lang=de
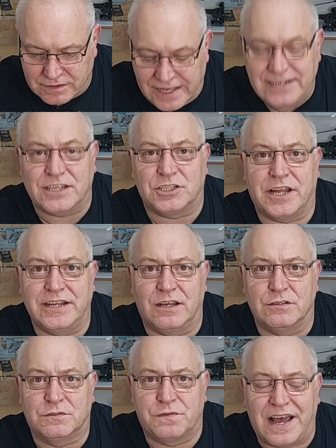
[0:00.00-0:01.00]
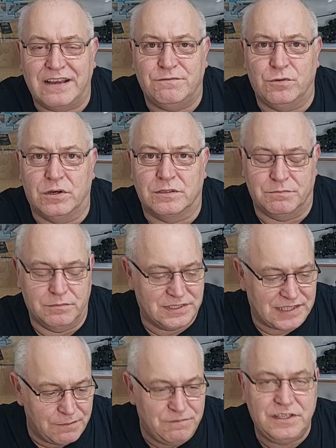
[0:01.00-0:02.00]
hält der Stein aus Frankfurt mit
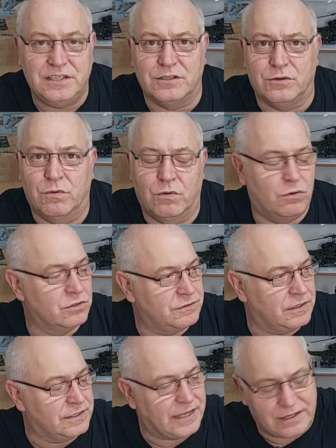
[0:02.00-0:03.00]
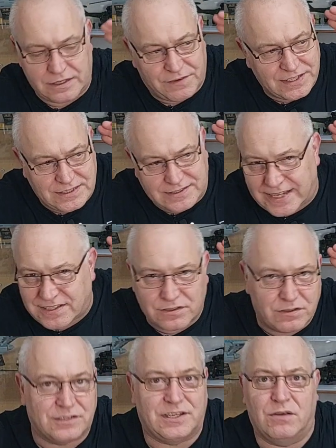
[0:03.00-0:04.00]
seinem Video und da, ich weiß nicht,
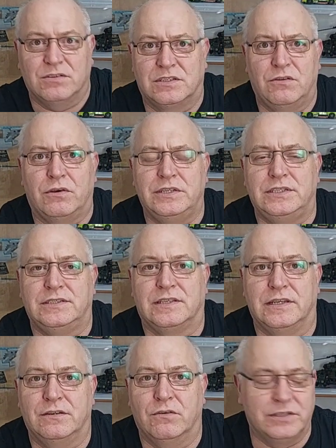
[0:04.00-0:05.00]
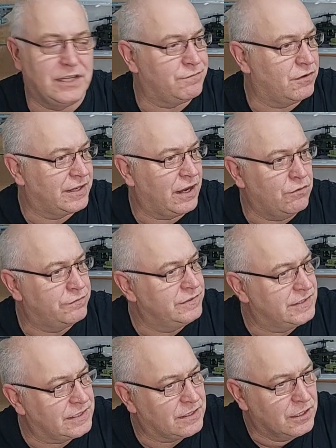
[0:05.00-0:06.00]
600.000 Leute sehen und davon
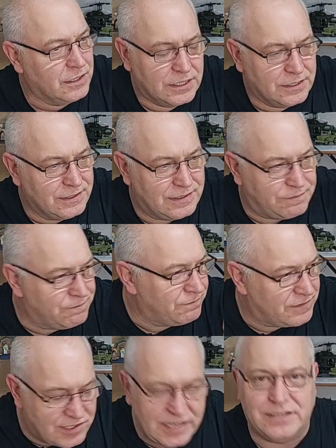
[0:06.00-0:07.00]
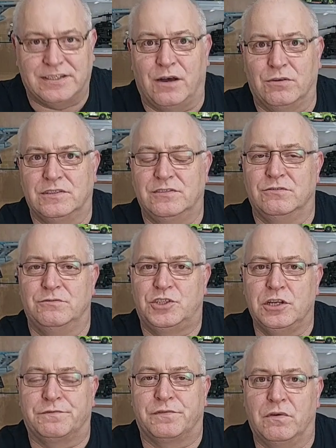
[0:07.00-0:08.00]
kaufen sich 10.000 so ein
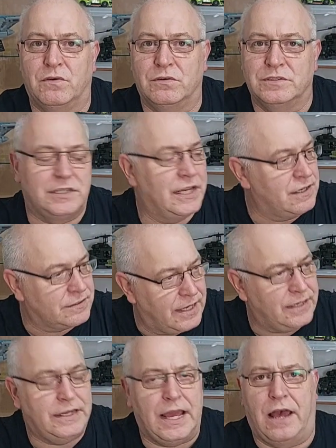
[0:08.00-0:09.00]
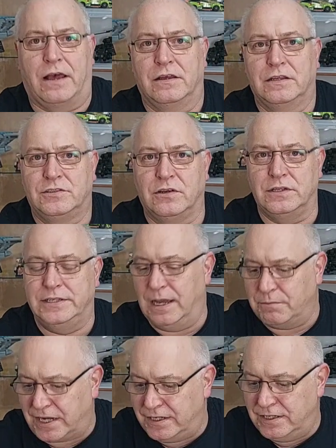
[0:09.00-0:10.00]
Schiff und jeder denkt, ja, toll, die
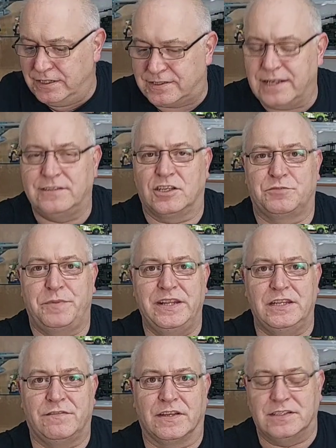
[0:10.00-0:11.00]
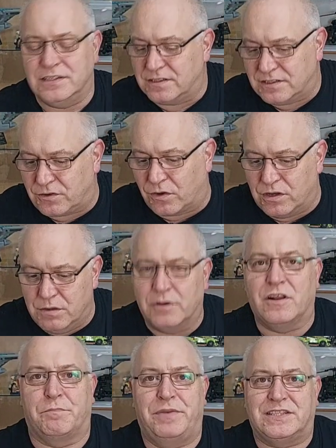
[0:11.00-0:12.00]
haben keine Lizenz, da spende ich was, ist es doch
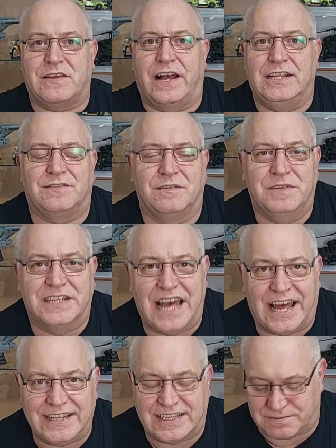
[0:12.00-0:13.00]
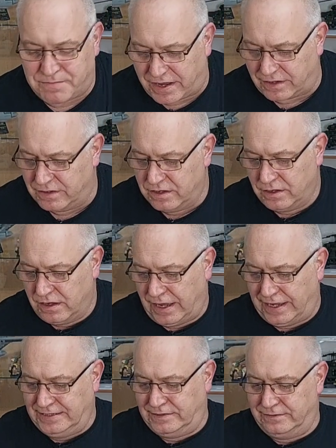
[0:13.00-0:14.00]
immer noch besser, als wenn wir gar nichts machen.
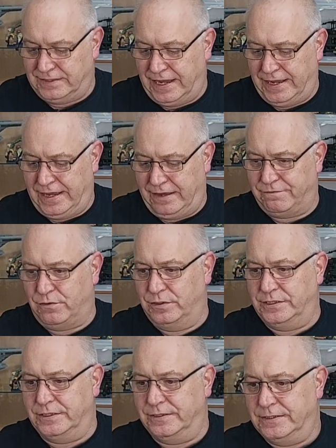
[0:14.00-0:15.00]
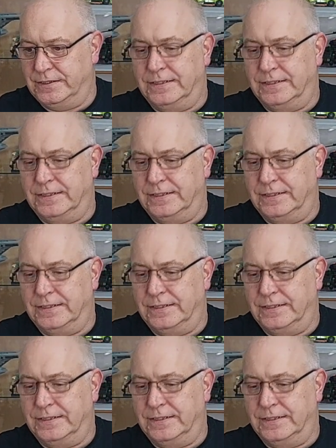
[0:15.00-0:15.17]
Also daher, Freunde,